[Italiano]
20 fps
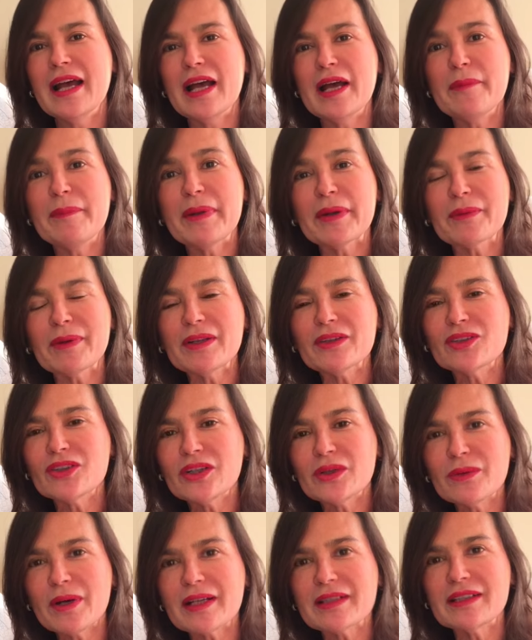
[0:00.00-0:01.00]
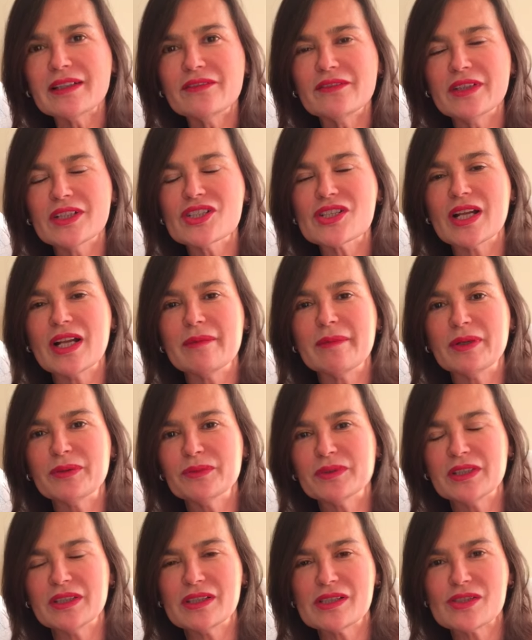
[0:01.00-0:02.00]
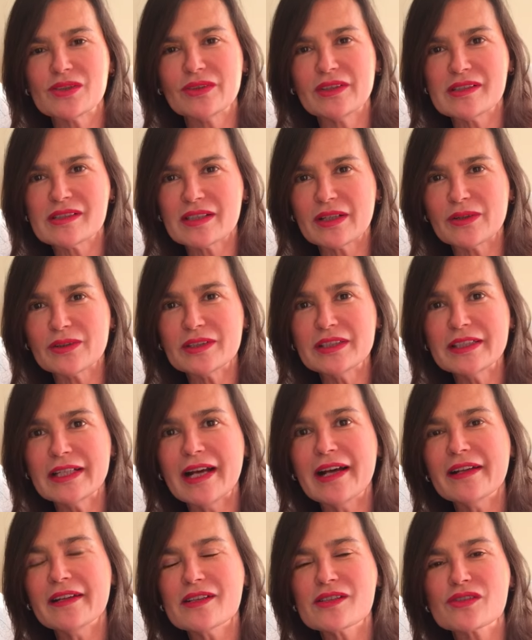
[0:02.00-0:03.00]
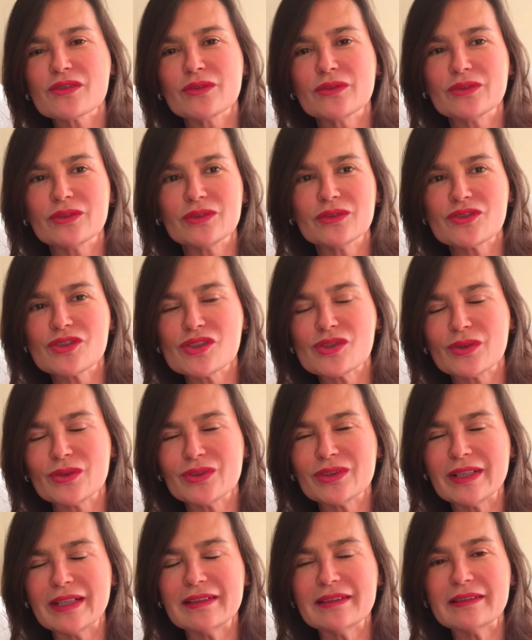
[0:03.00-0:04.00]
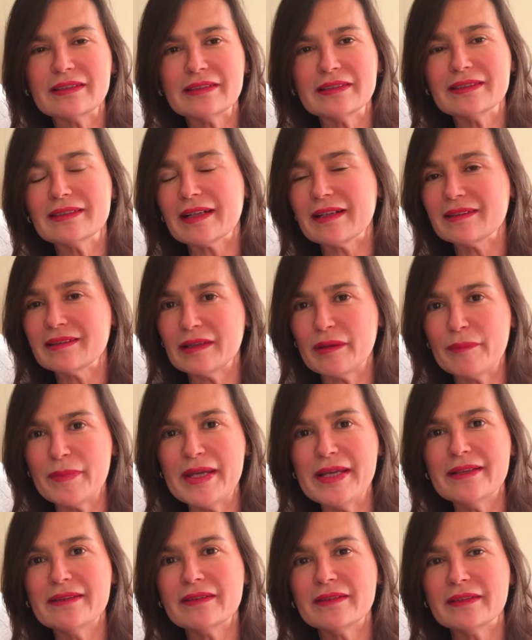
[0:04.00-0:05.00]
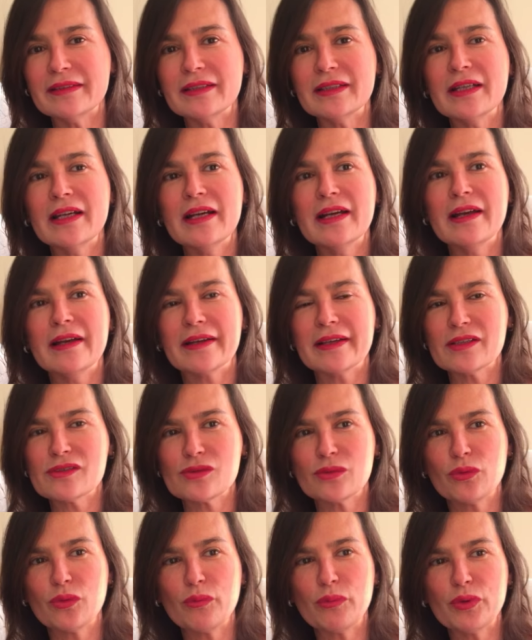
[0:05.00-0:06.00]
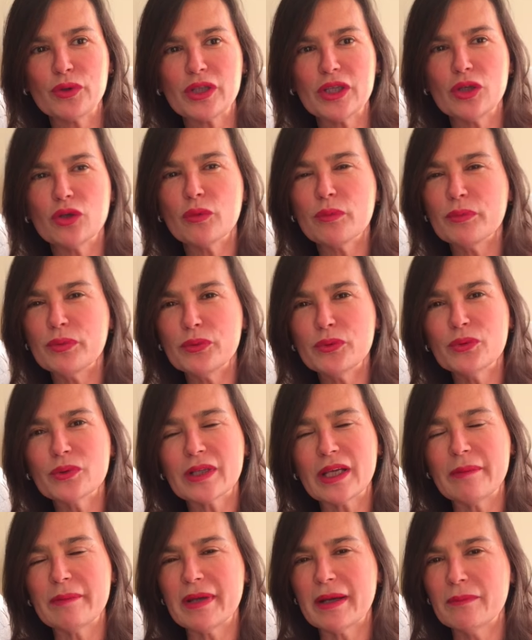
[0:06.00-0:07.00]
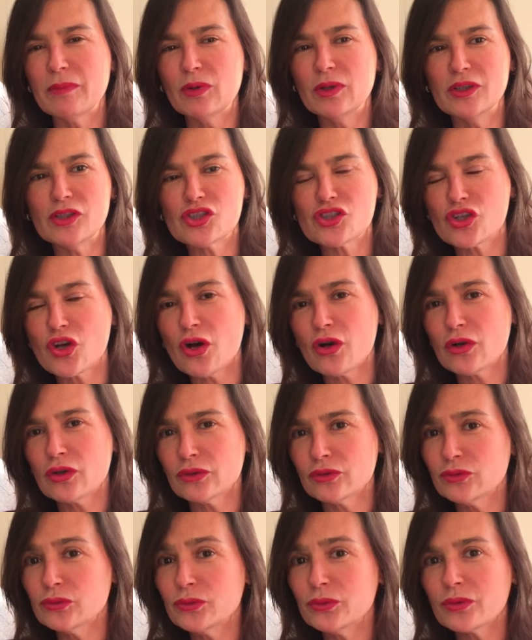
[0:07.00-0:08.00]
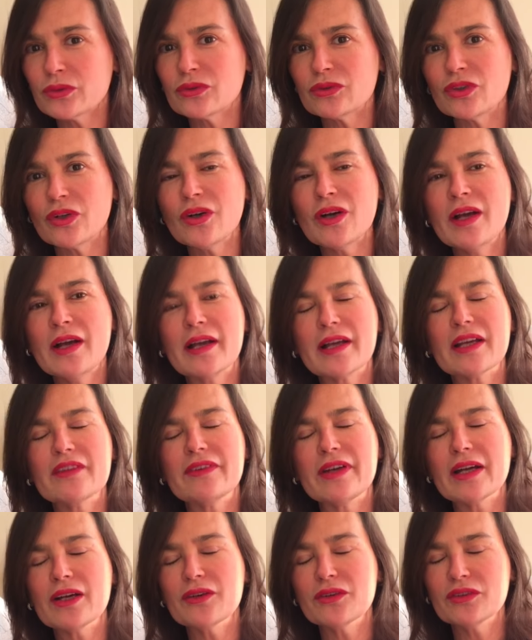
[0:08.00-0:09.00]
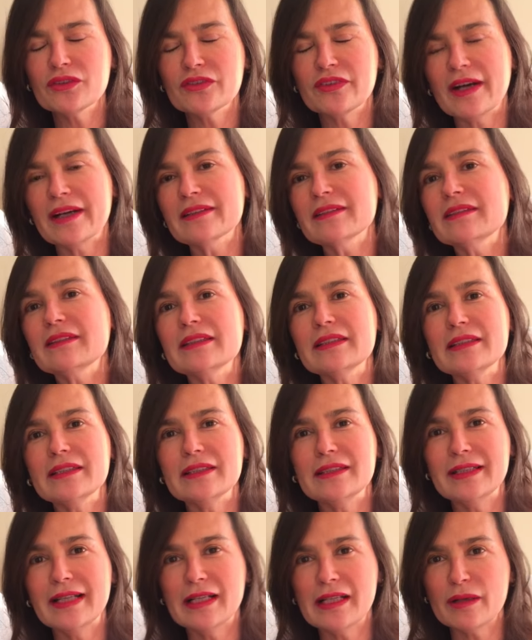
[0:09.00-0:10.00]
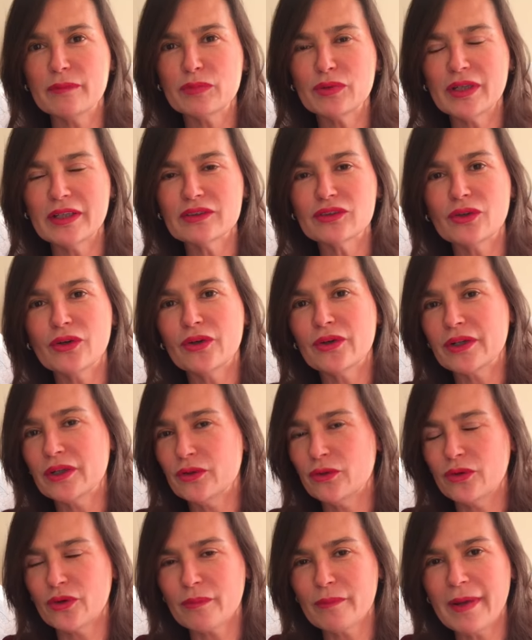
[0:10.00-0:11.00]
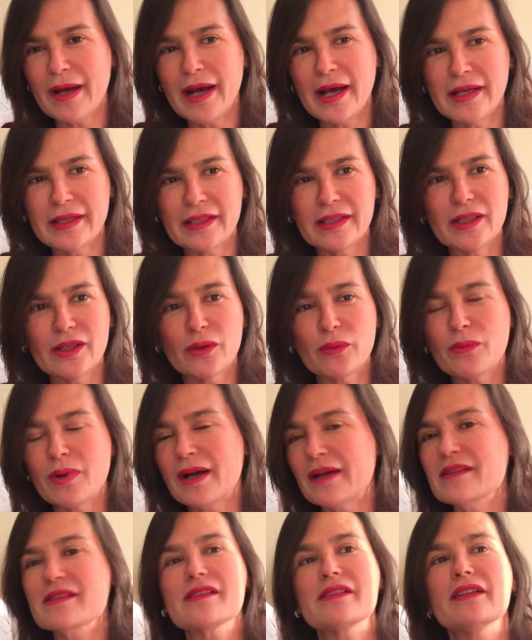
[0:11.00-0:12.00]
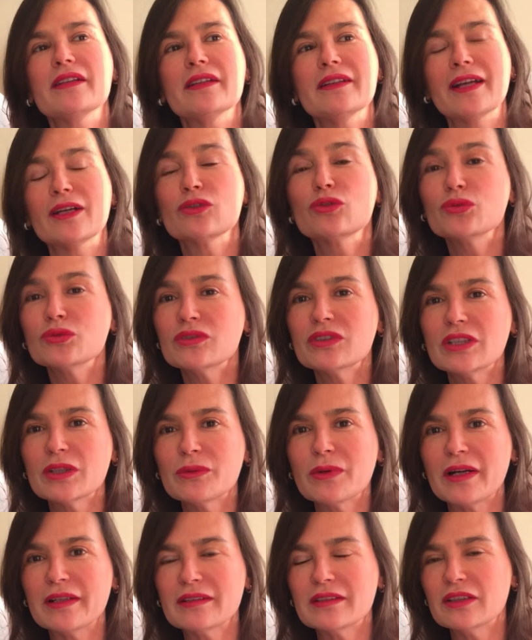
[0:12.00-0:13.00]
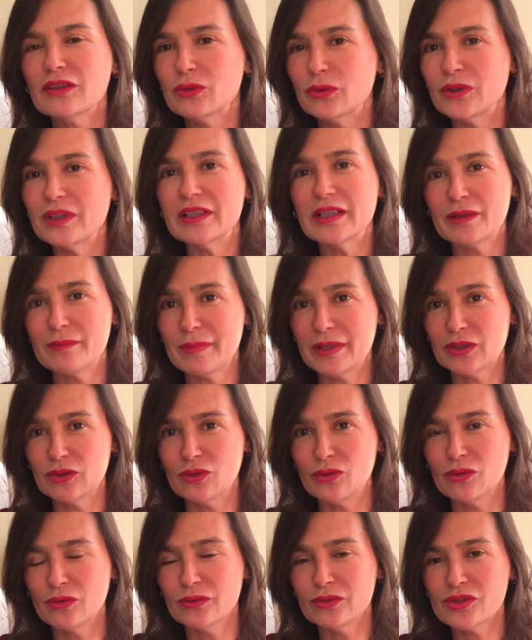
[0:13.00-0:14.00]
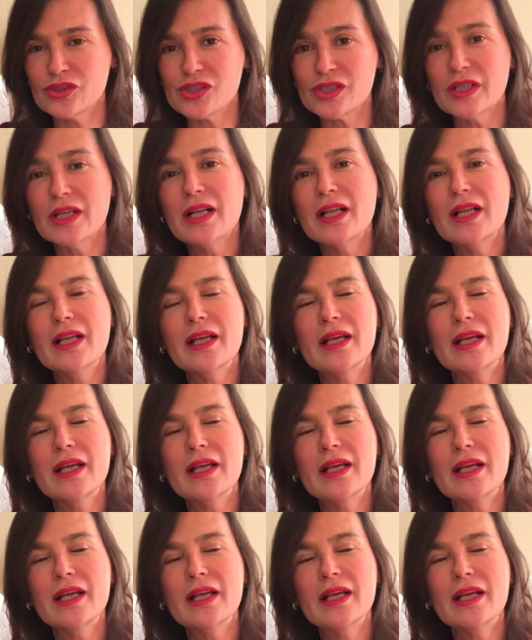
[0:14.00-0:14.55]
Eh, per quanto riguarda invece la manutenzione straordinaria sono, ci sono tanti trattamenti che sono un pochino più, chiamiamoli shock d'urto, sì. che vengono fatti negli ambulatori ormai eh, quasi da tutti quanti noi dermatologi.